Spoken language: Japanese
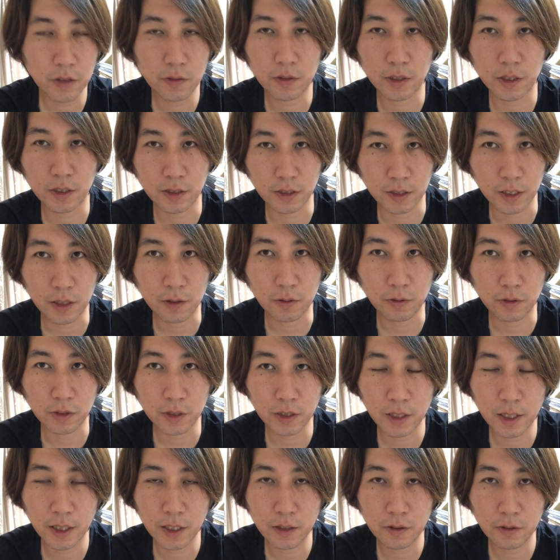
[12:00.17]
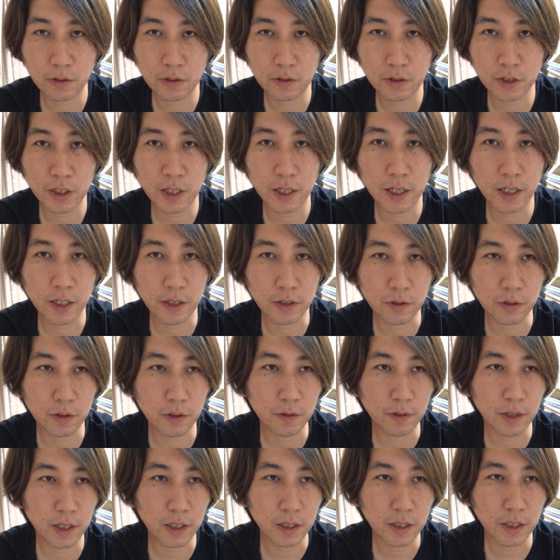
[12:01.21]
のですねこの光の社会と言
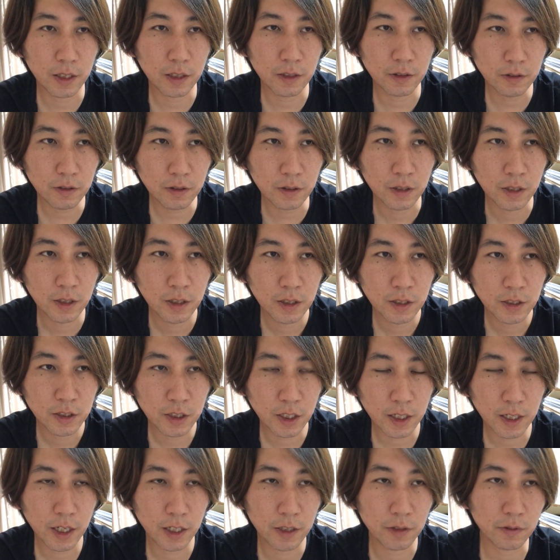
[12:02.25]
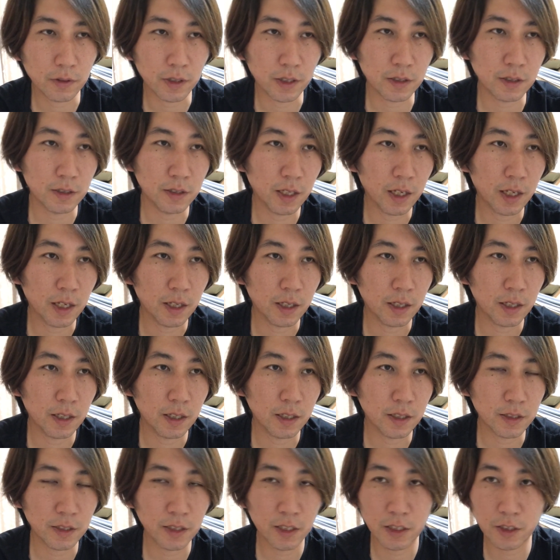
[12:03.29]
われている社会のですね、え
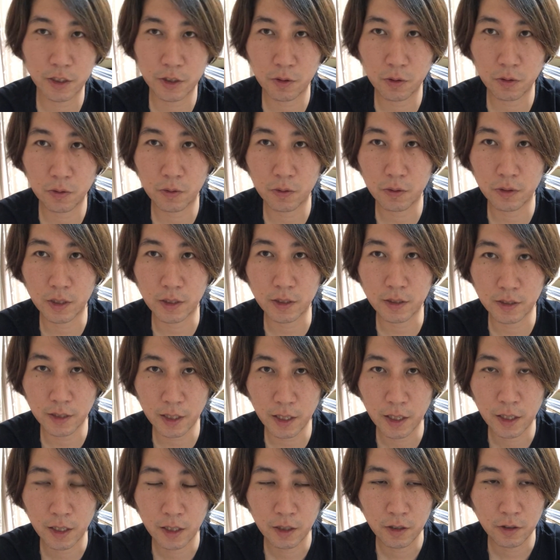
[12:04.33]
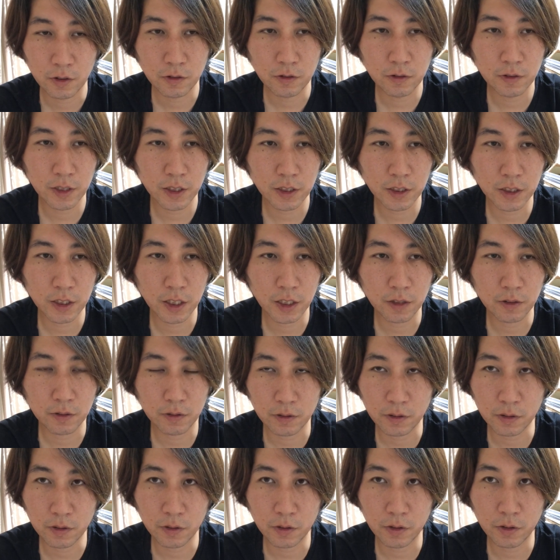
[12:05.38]
政治ごとをですね運営していくっ
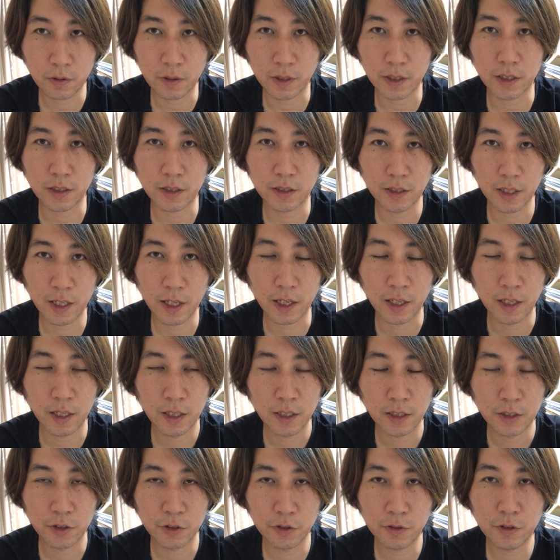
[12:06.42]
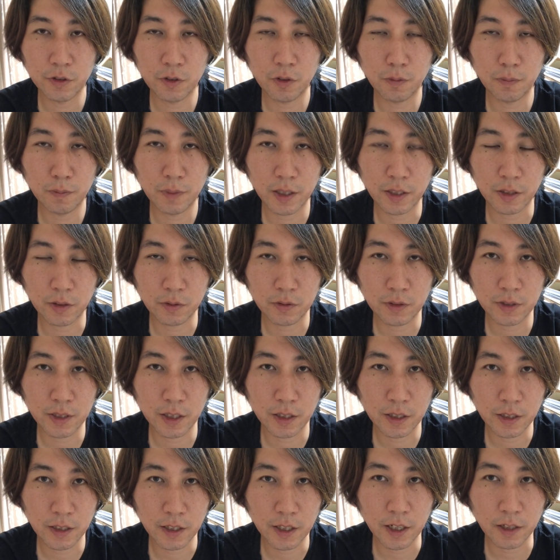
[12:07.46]
ていうのはですね14万4,000
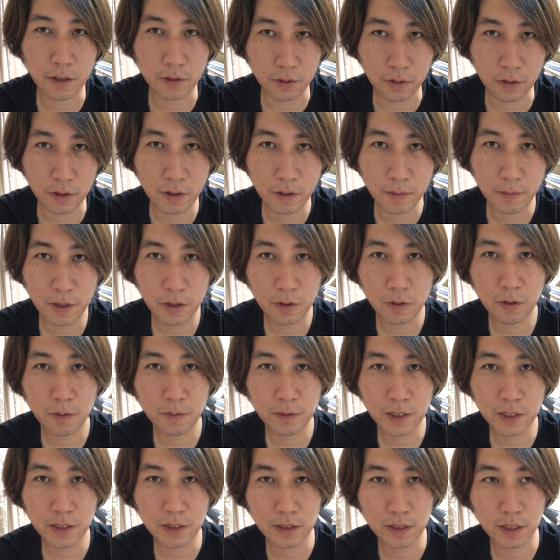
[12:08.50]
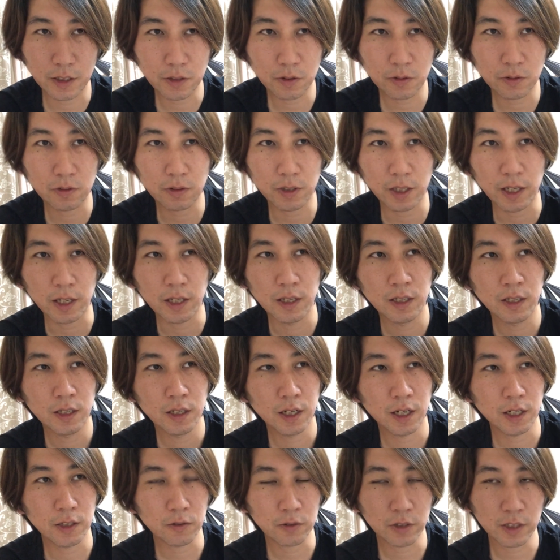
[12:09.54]
人であると、まあ、これもですねちょっとね
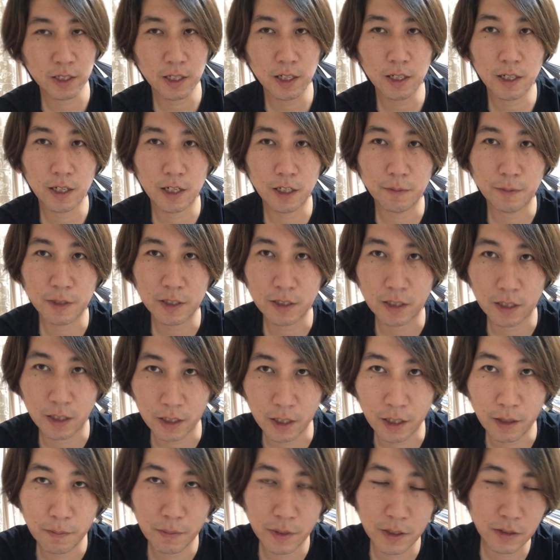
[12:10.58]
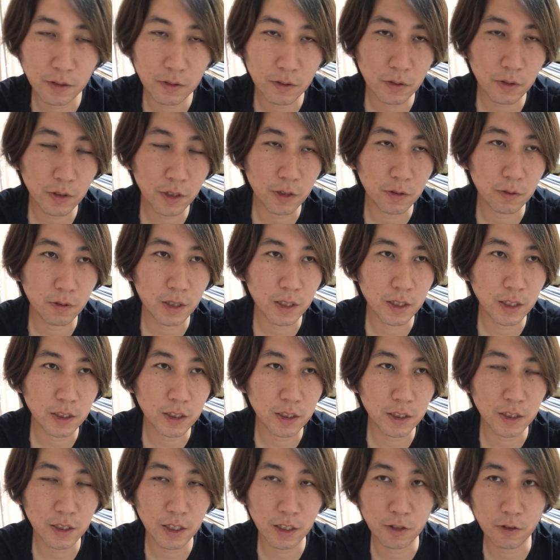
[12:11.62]
あの機会がありましたらね別の時にお話
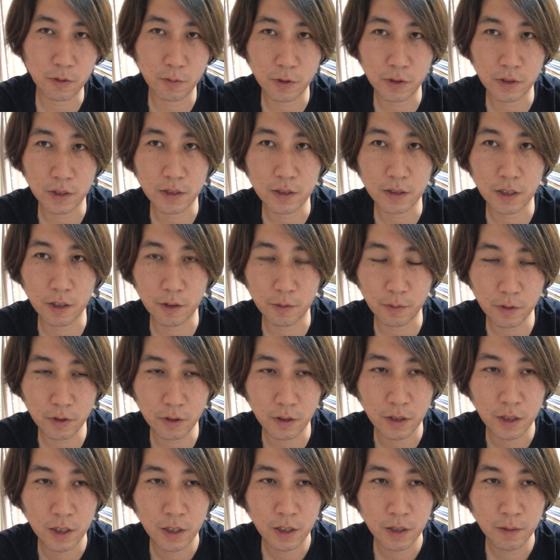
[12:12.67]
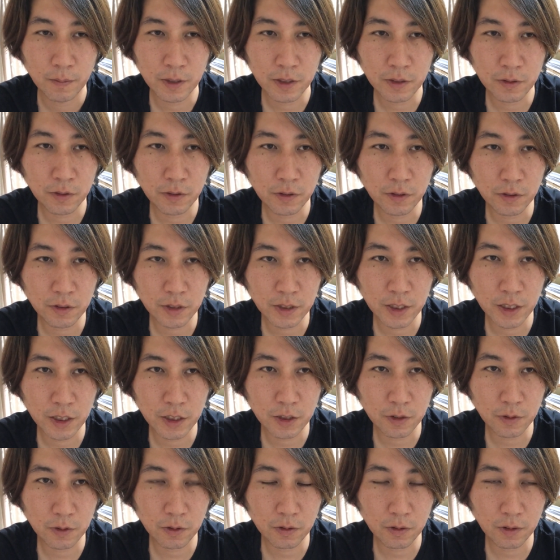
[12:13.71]
ししたいと思うんですけども、まあ、そういう政
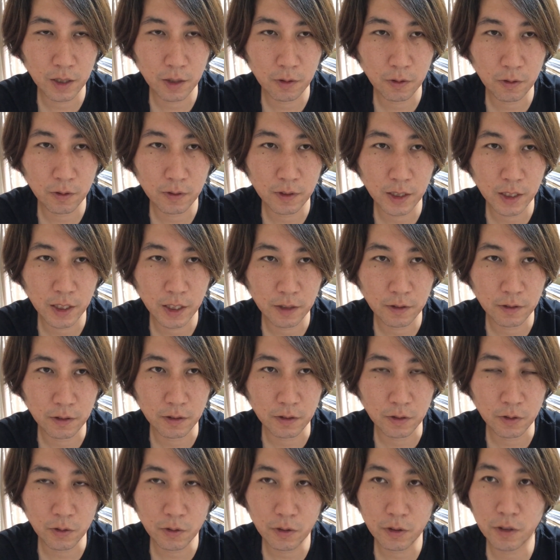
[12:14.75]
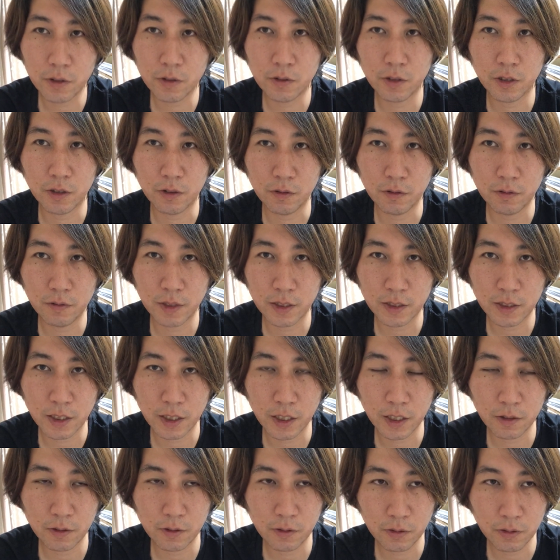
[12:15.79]
治ごとが行われるどのように運営さ
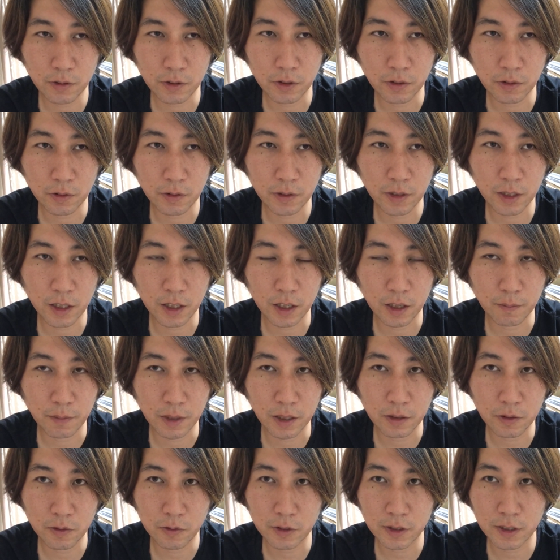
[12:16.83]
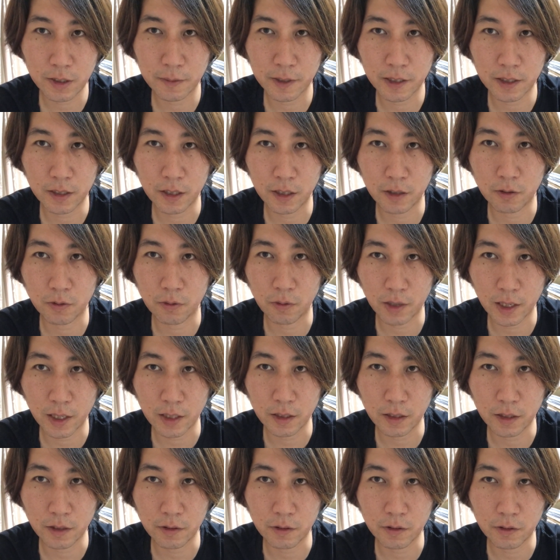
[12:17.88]
れると世の中は丸く収まっていくのかっ
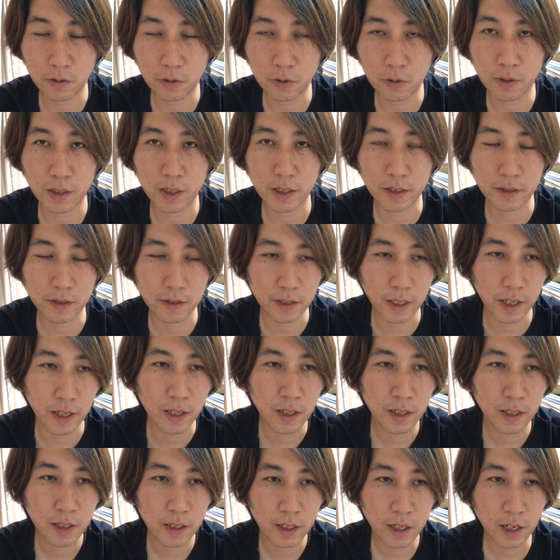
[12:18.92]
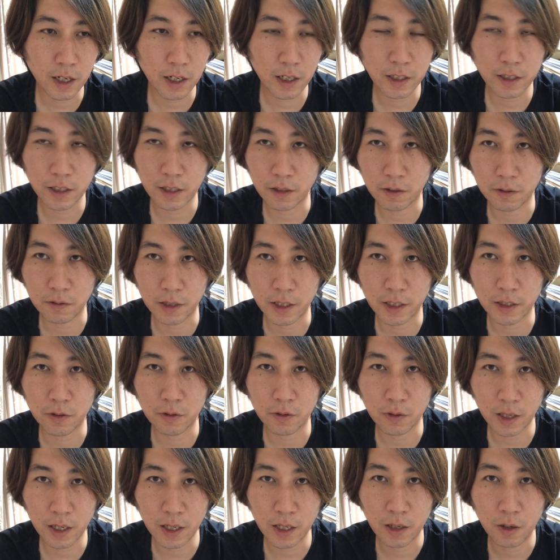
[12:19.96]
ていうことがですね書かれている内
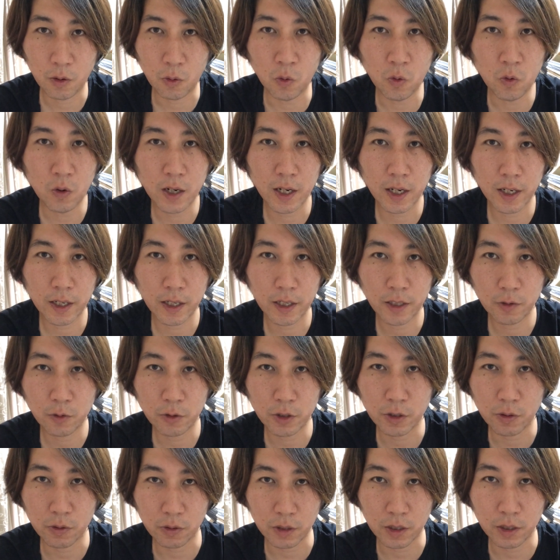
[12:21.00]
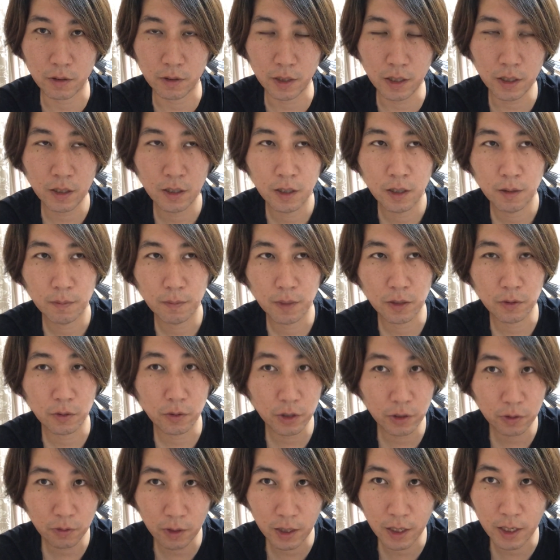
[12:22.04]
容が「大原へ祝詞」っていうね、まあ、
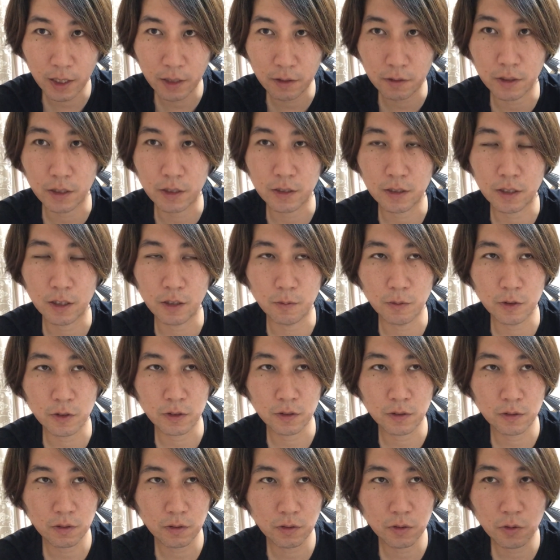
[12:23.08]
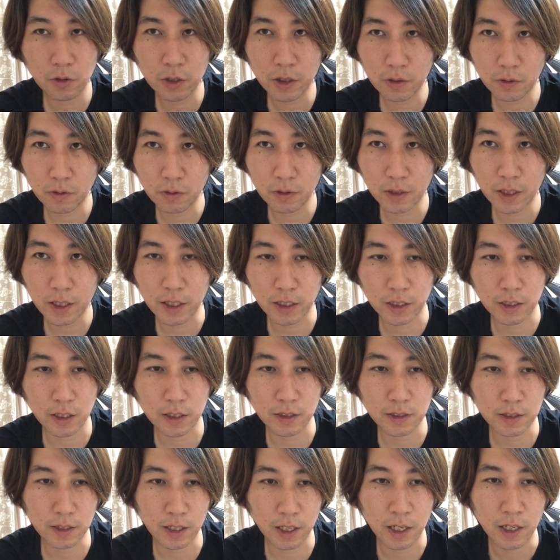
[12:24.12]
祝があるんですけどもその祝詞の中にで
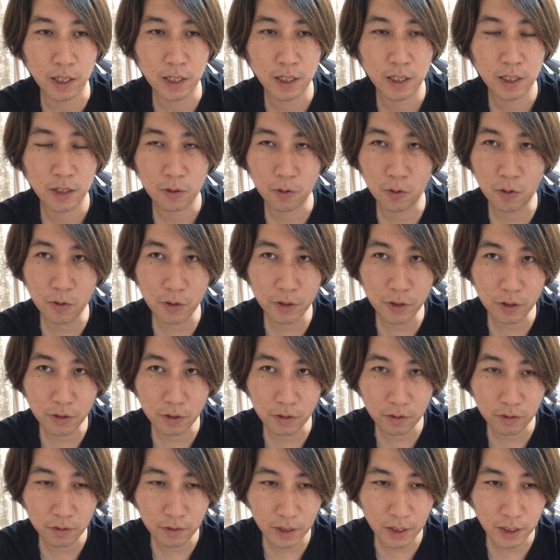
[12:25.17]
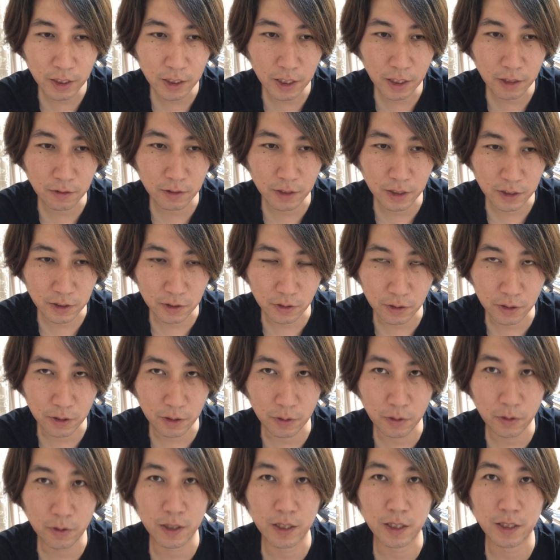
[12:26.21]
すねこういう運営になるんですよっていう
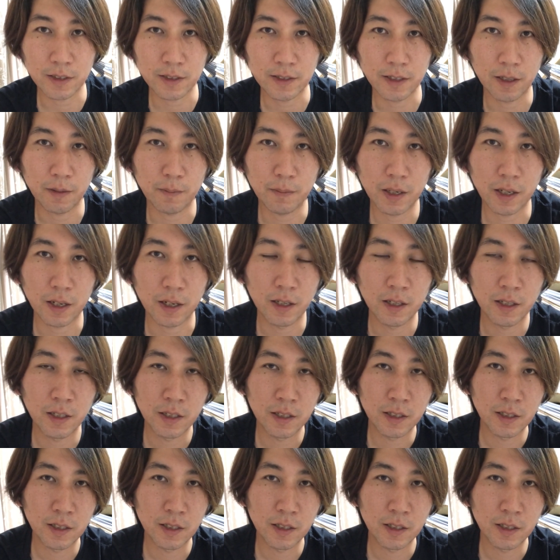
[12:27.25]
ことがですねまあ